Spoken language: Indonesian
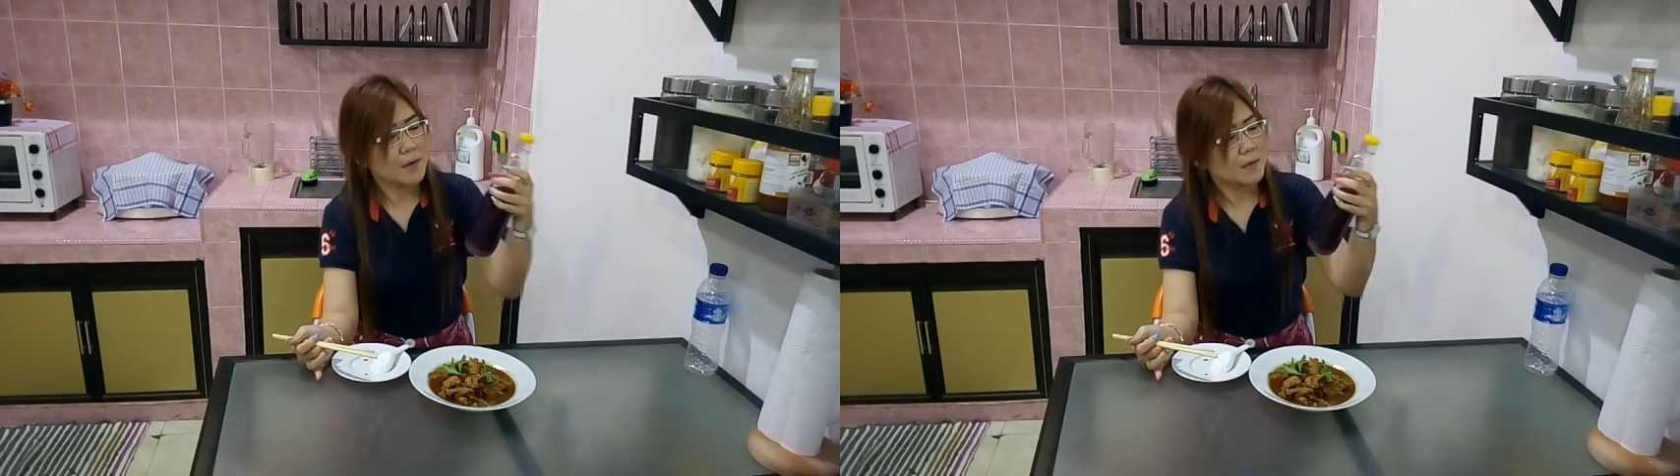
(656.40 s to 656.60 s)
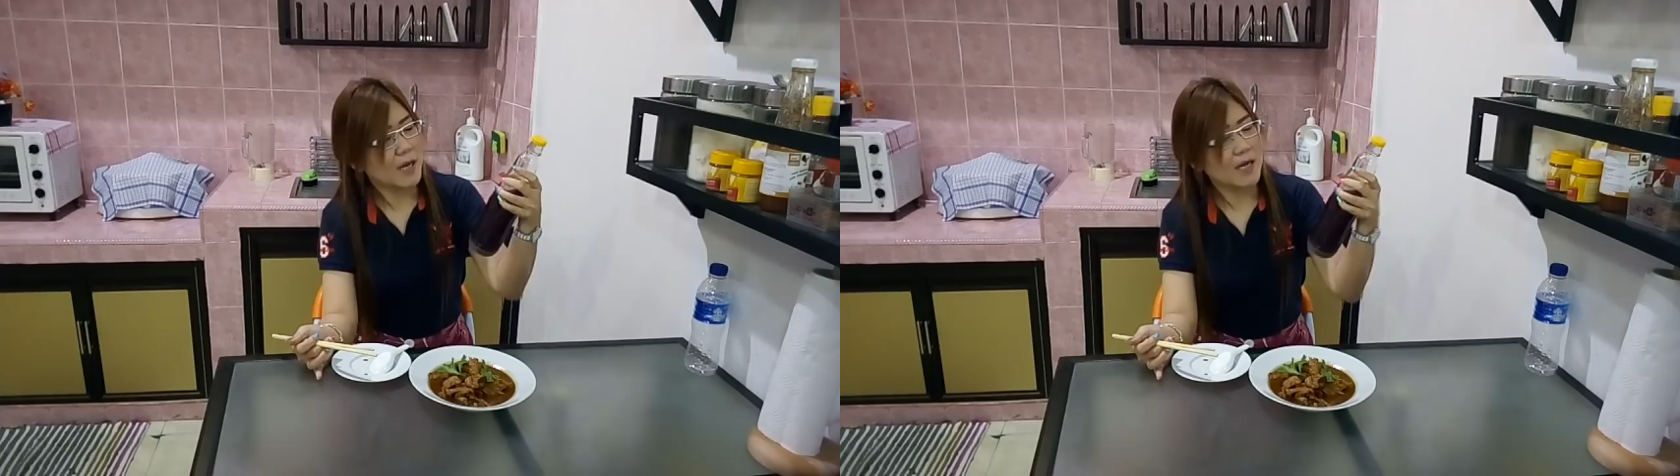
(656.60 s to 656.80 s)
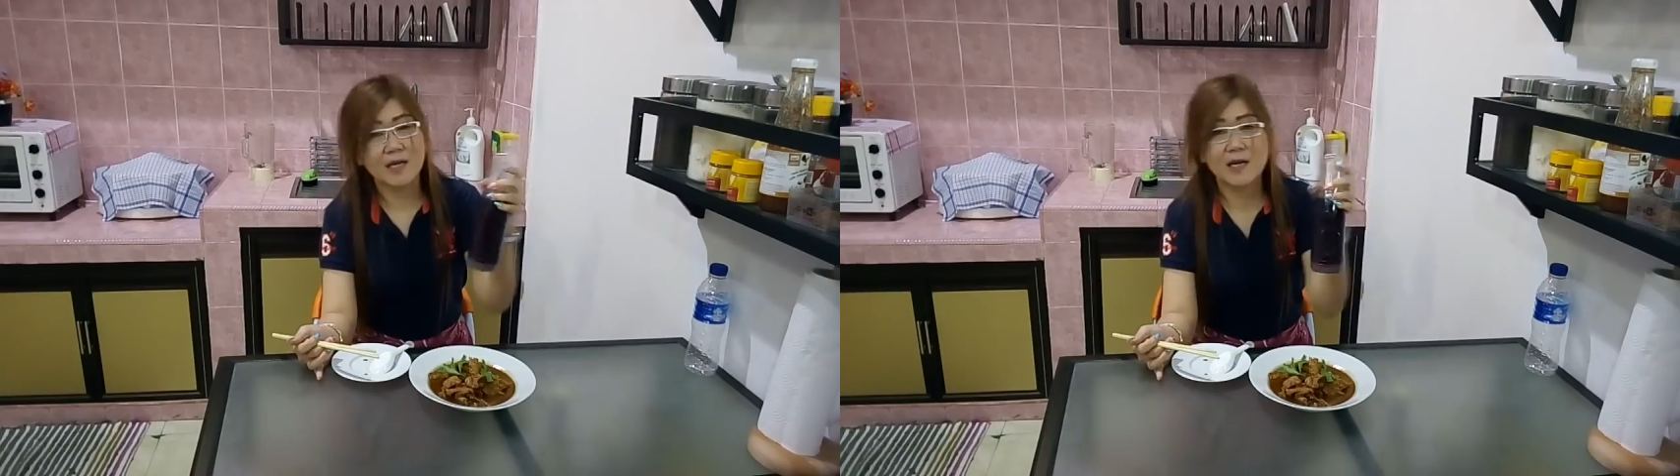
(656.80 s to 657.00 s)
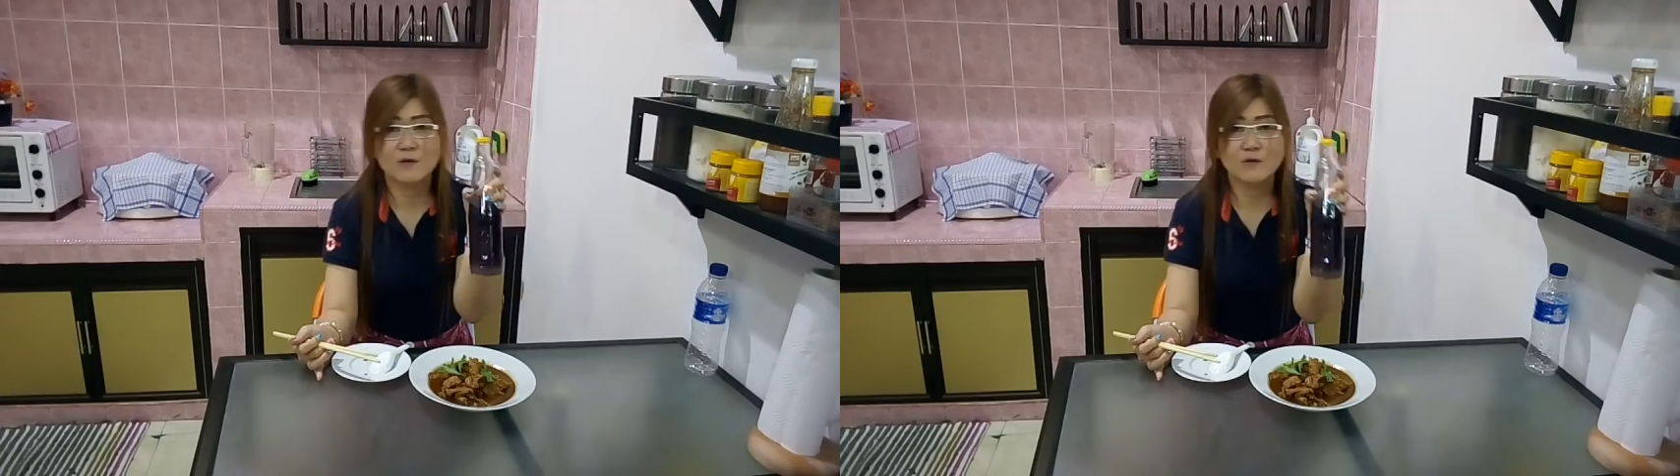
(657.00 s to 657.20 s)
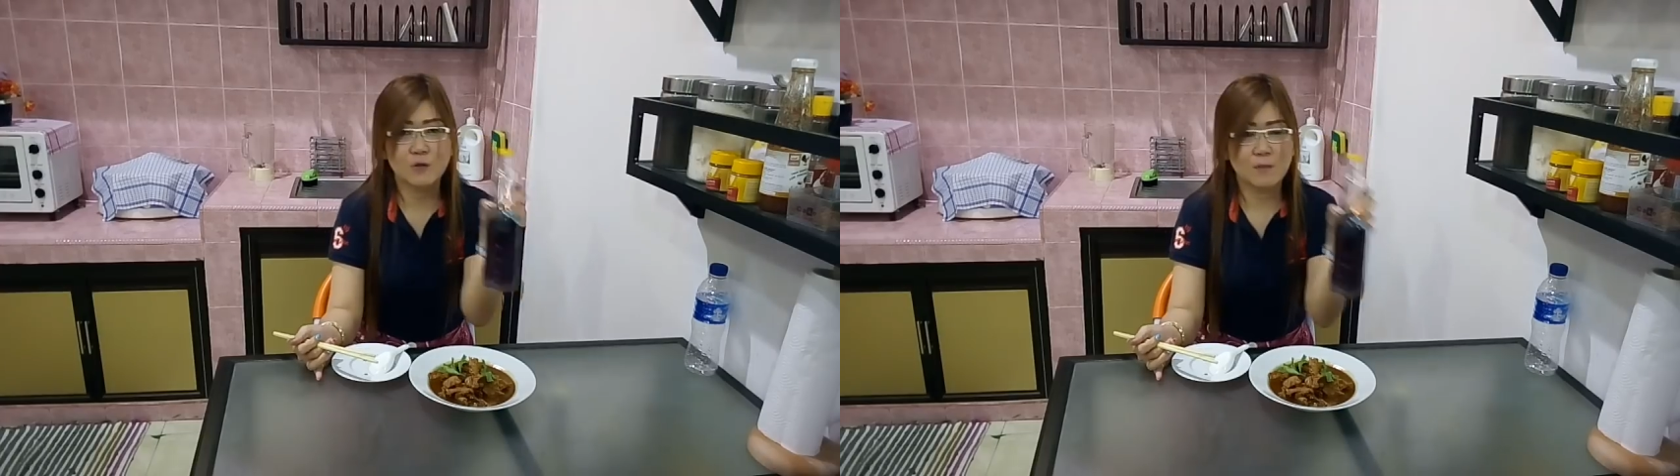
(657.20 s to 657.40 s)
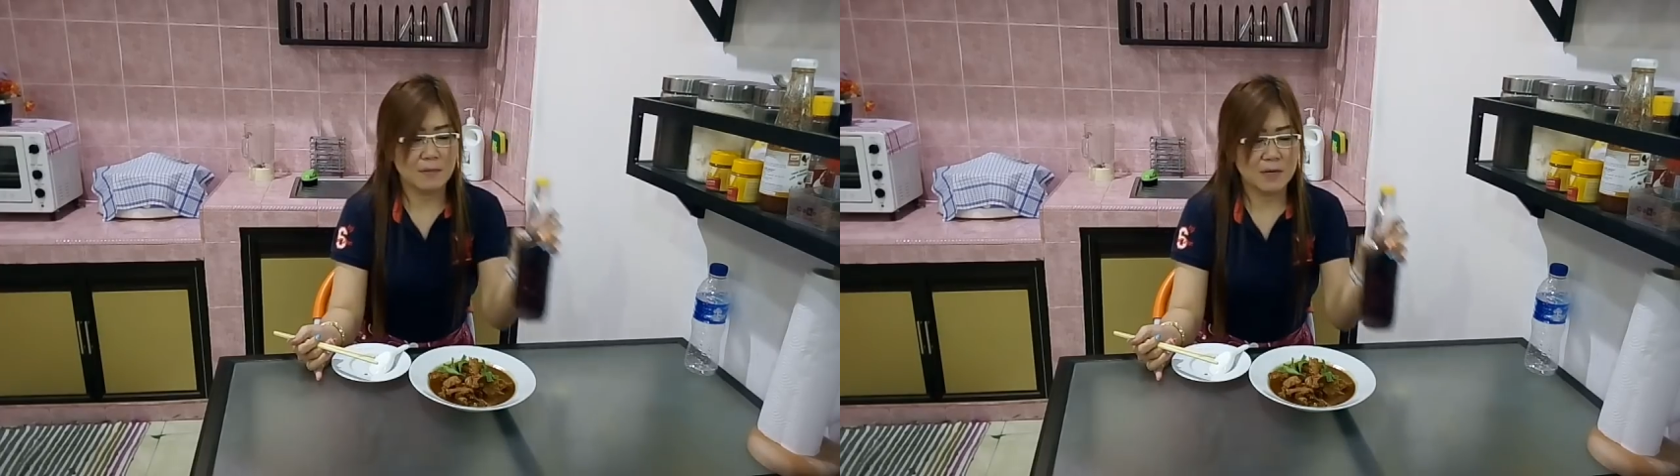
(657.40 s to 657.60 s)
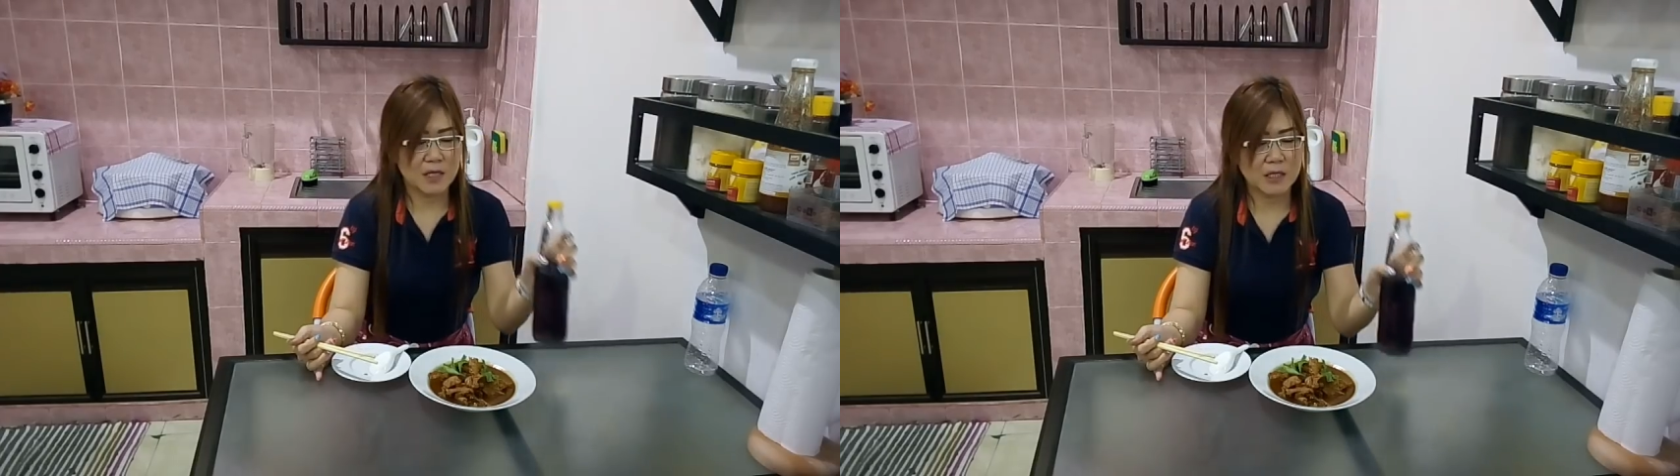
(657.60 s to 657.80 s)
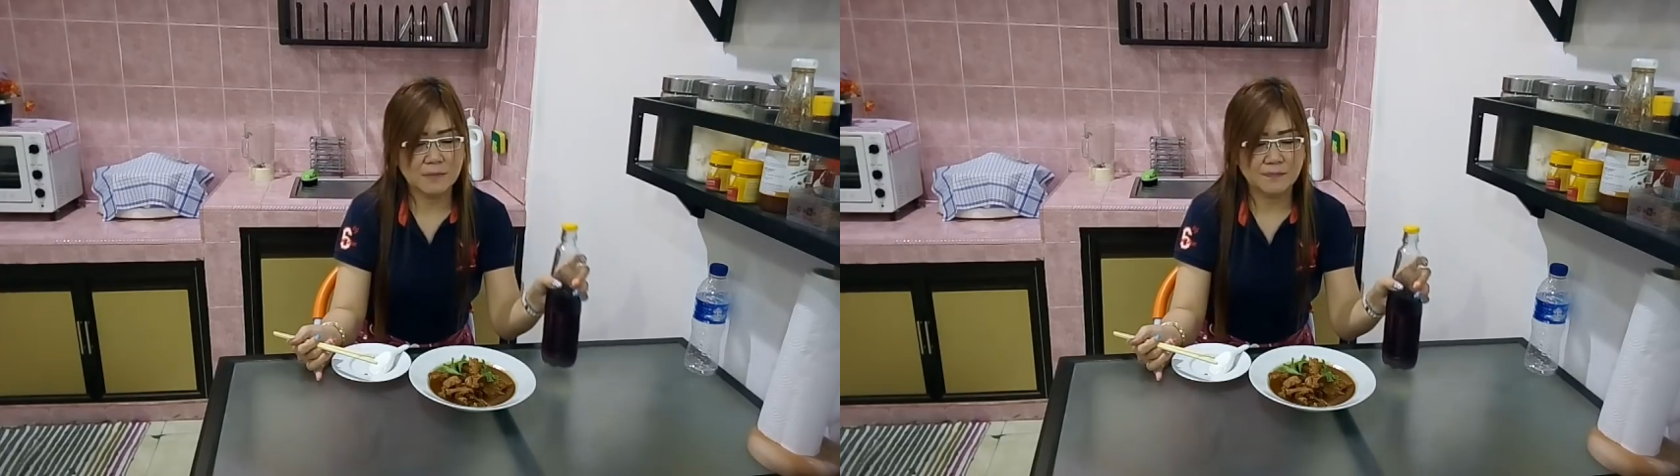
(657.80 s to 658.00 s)
Kemarin aku coba
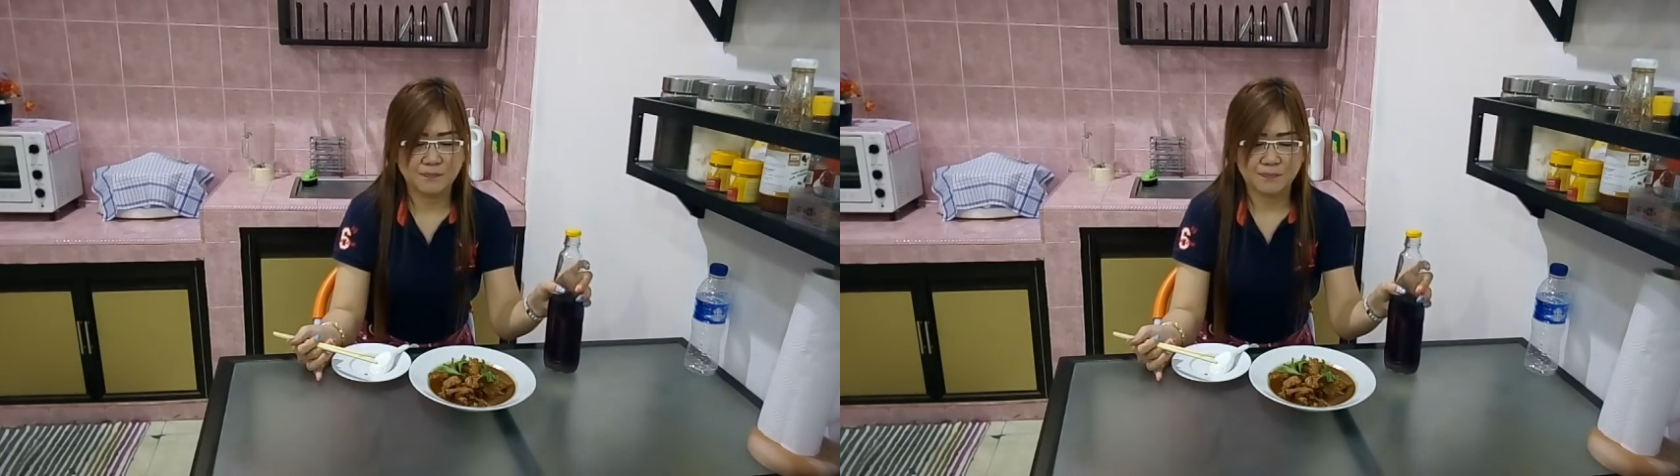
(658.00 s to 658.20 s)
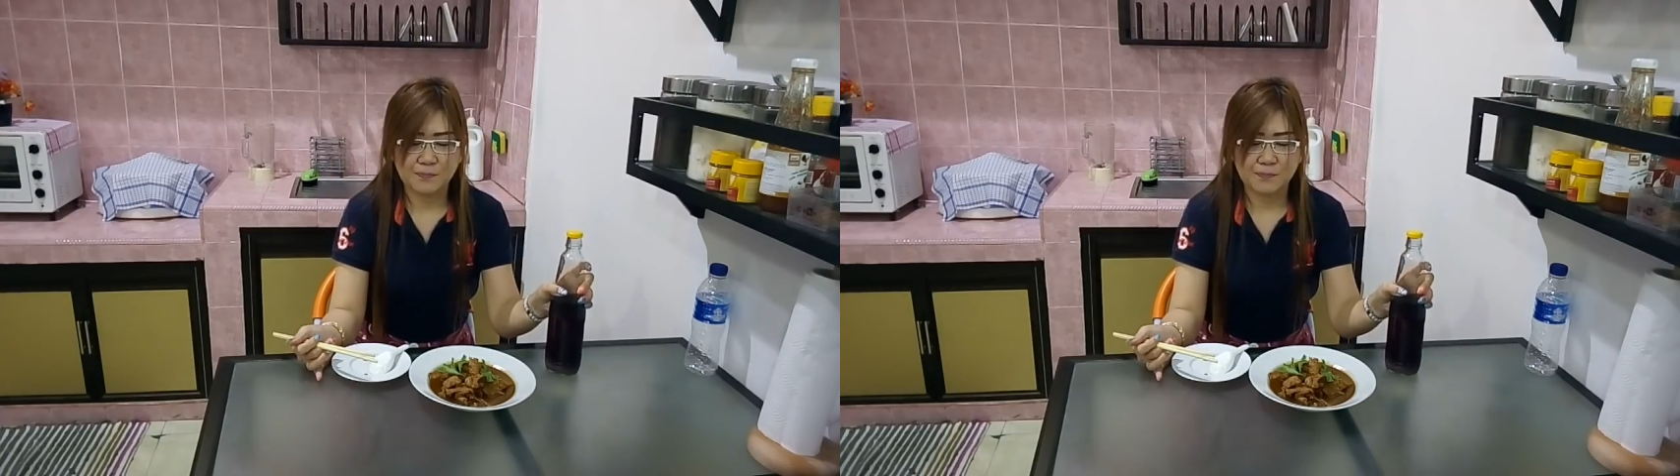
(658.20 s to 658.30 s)
beli.